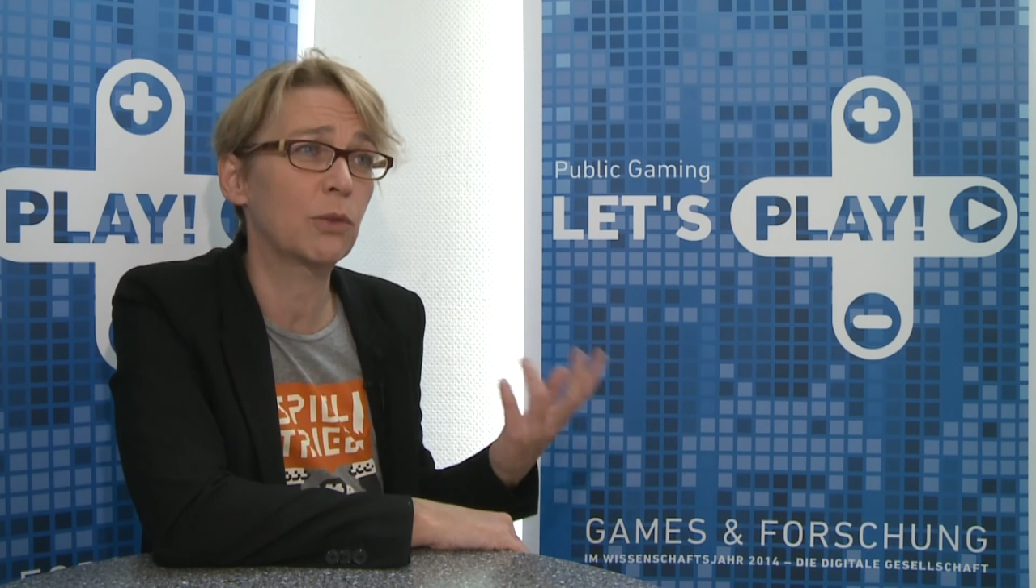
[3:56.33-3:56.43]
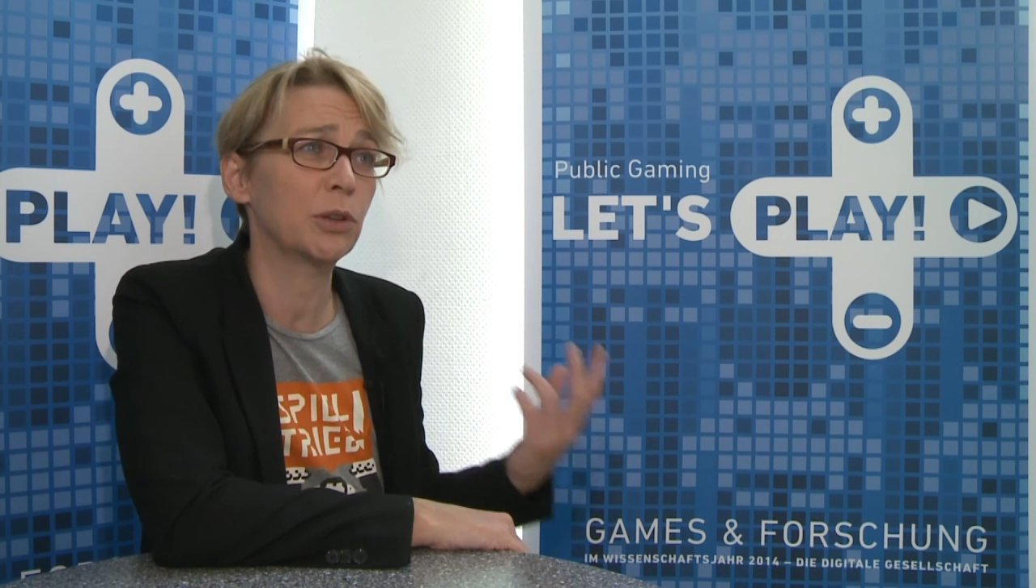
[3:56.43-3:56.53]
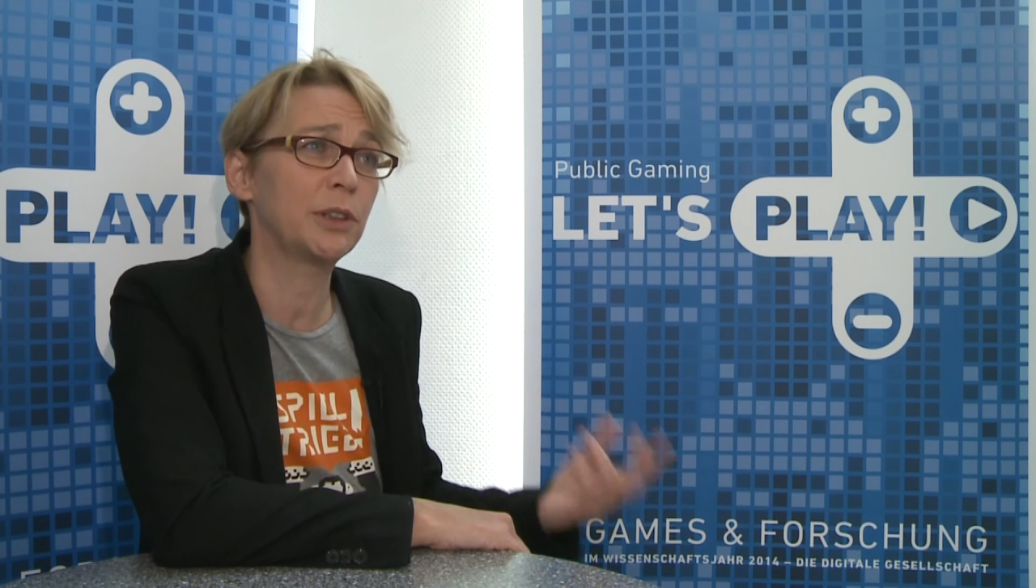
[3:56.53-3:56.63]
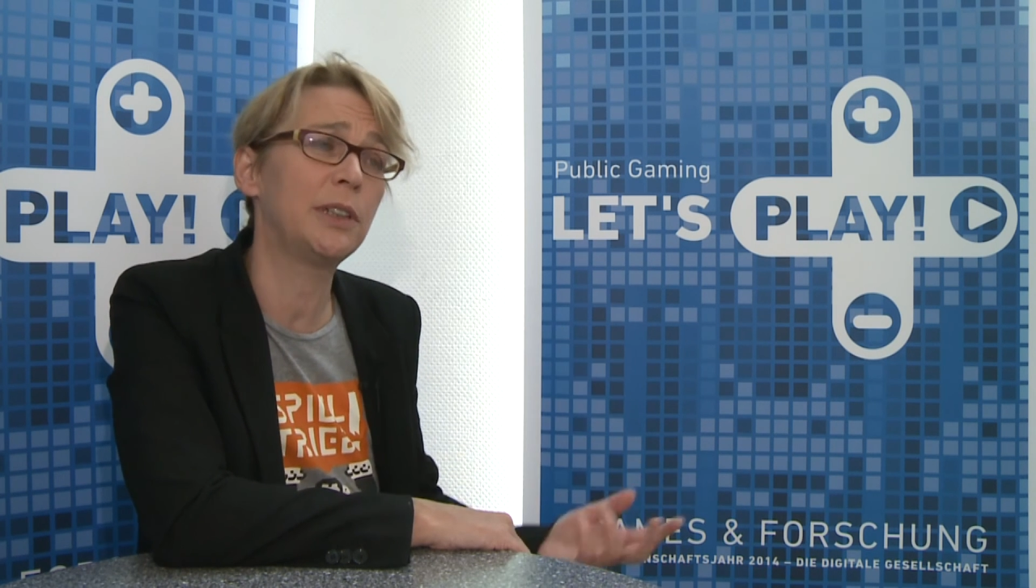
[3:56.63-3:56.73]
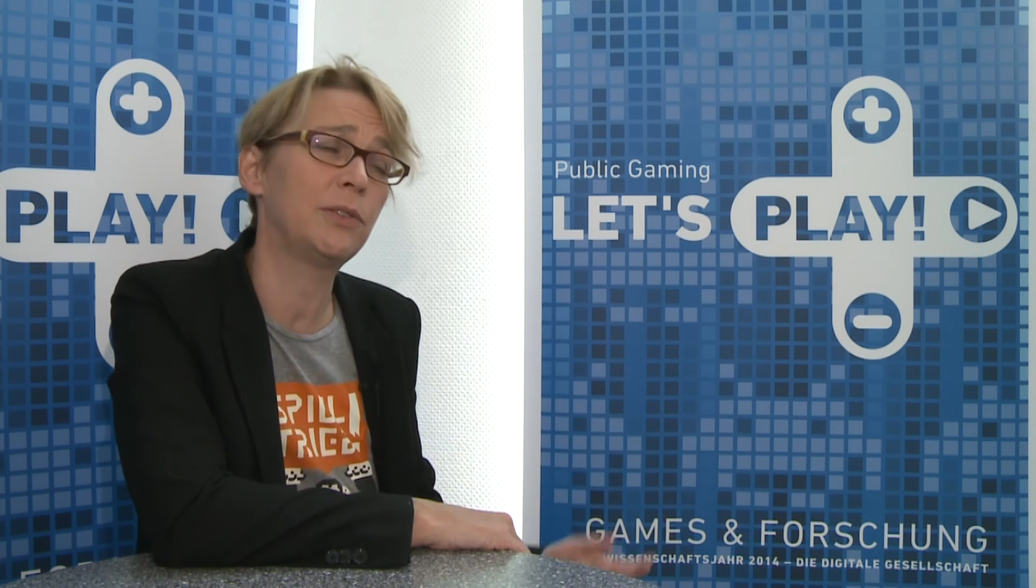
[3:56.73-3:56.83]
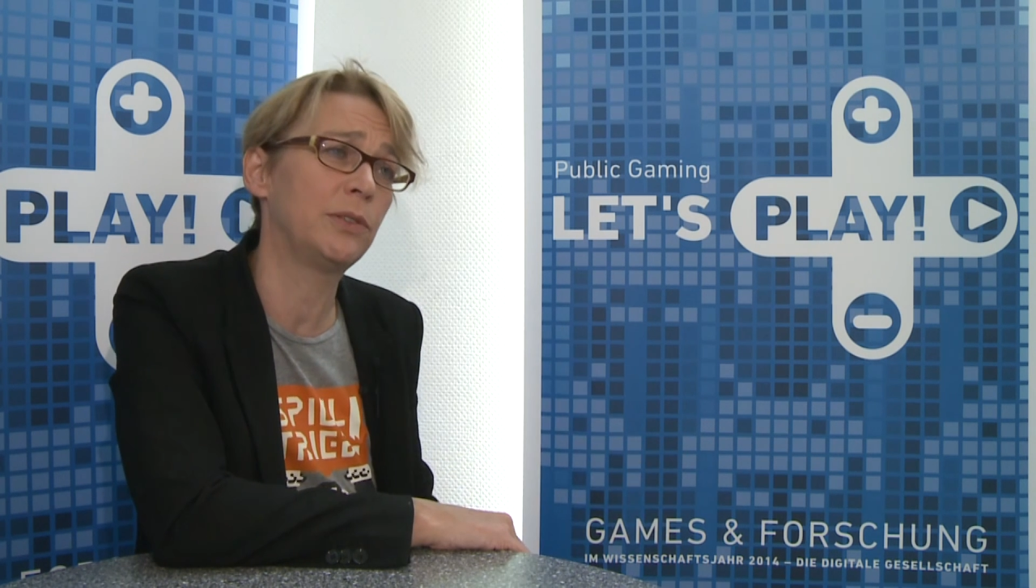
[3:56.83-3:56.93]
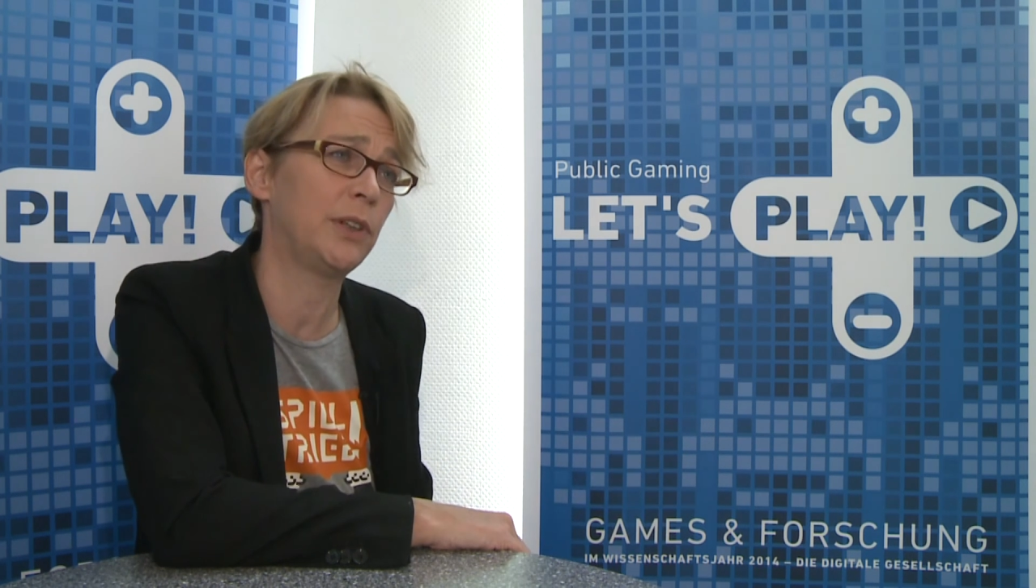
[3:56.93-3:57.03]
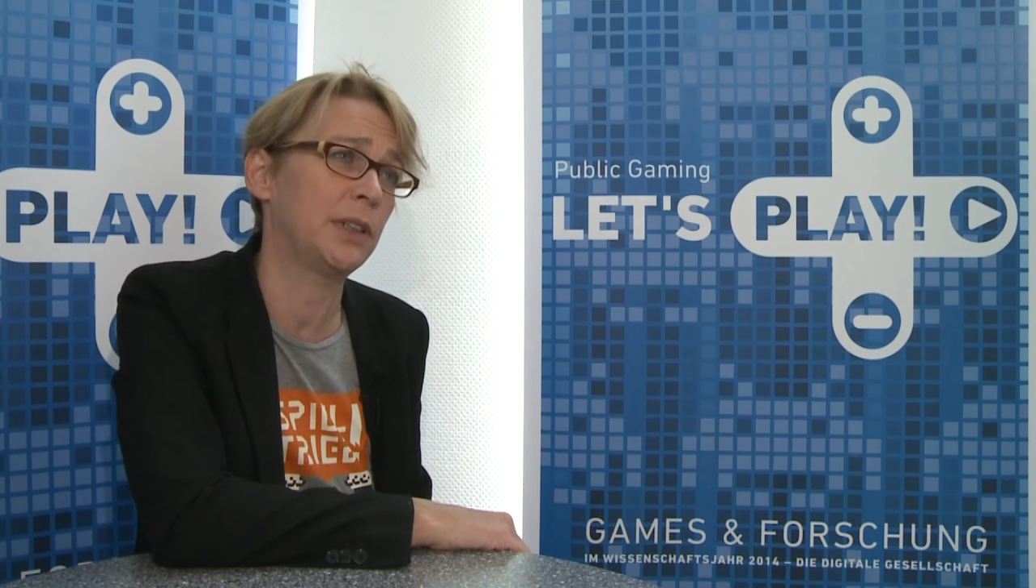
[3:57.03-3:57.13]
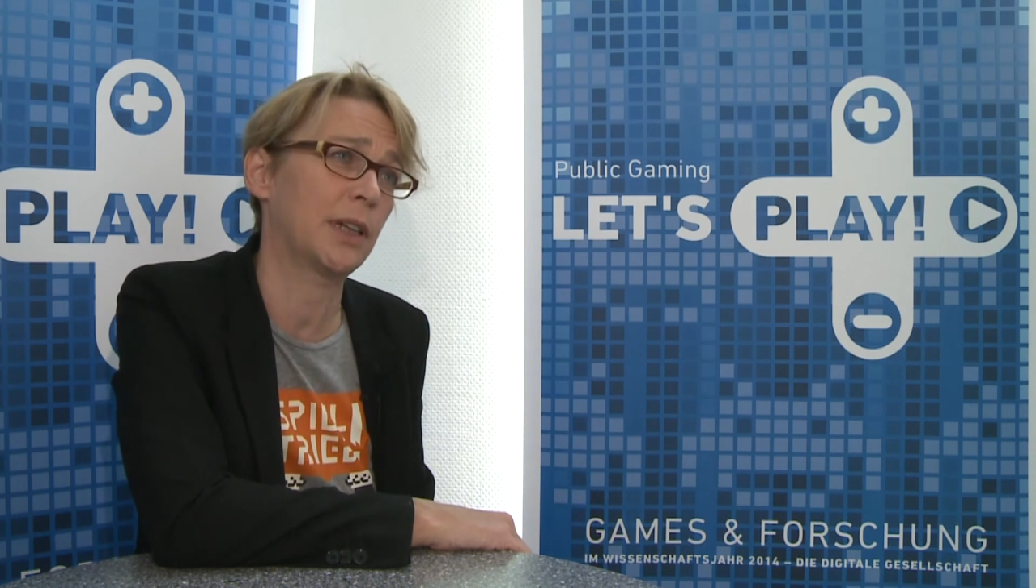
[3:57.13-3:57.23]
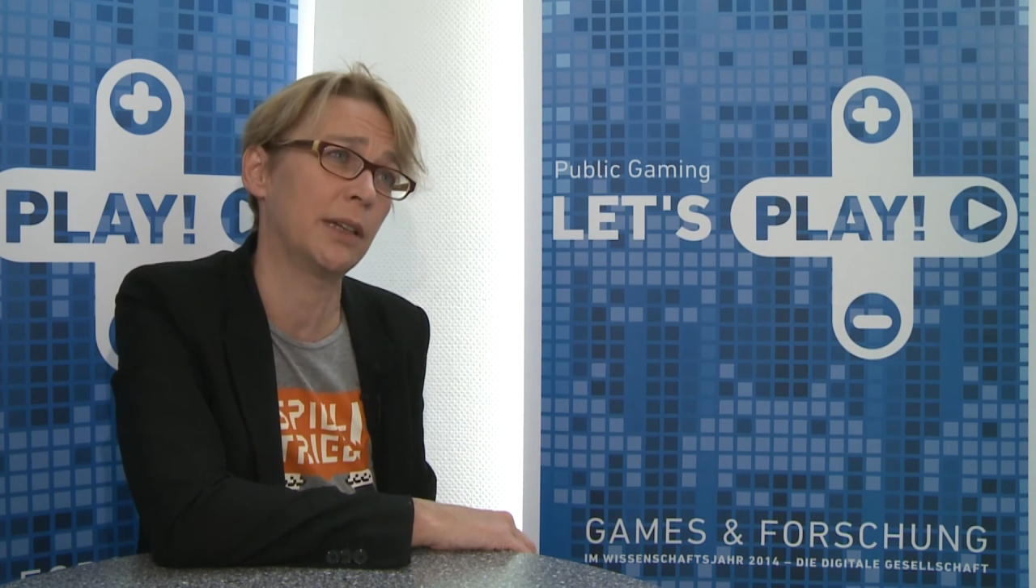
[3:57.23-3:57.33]
kognitiven
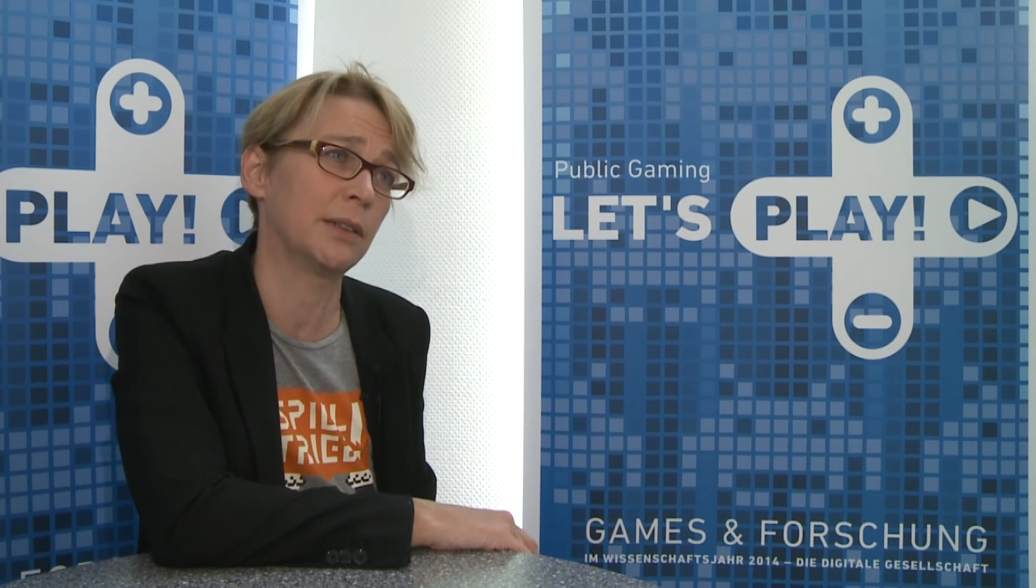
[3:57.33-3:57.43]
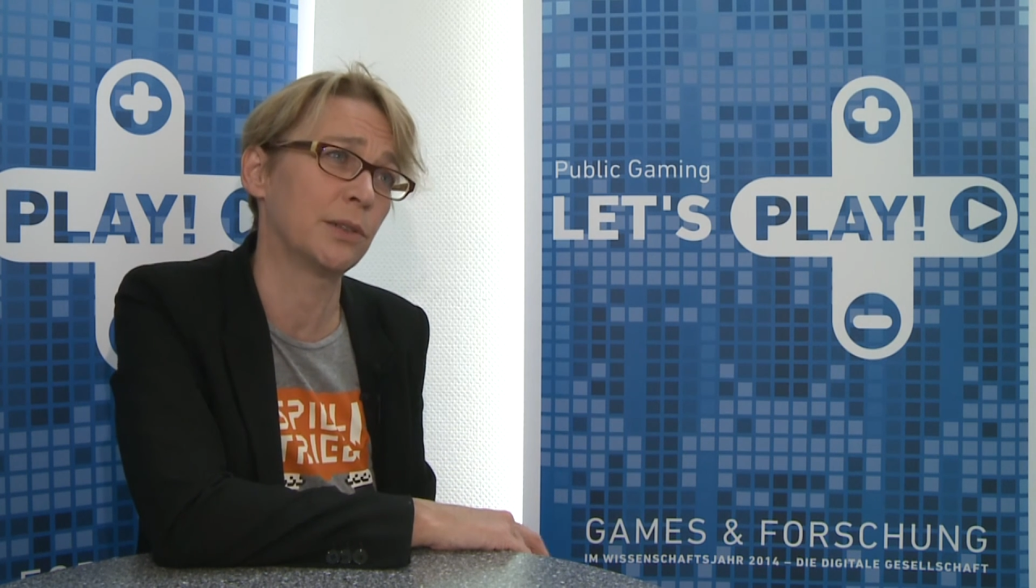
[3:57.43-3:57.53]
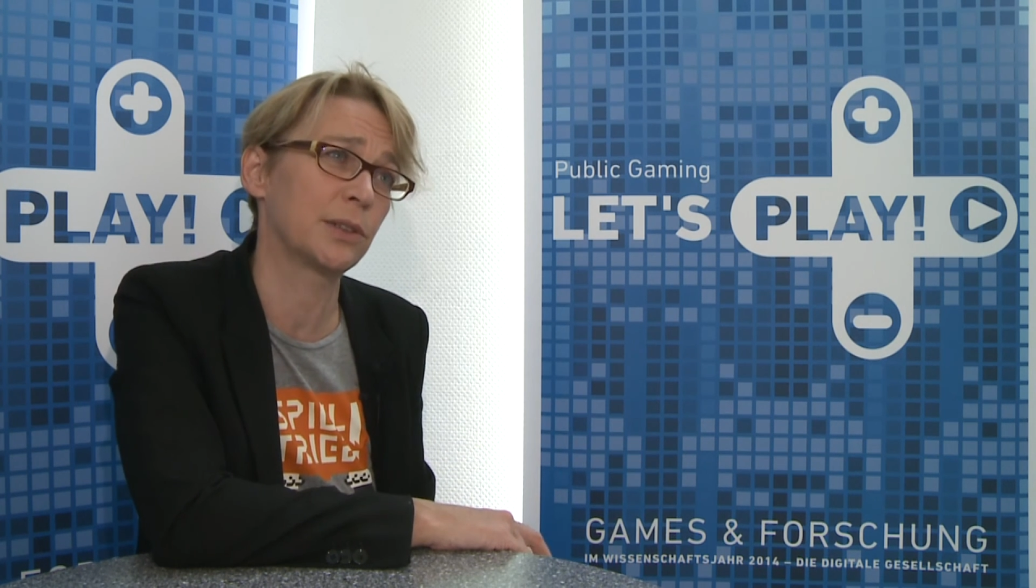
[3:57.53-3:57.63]
Fähigkeiten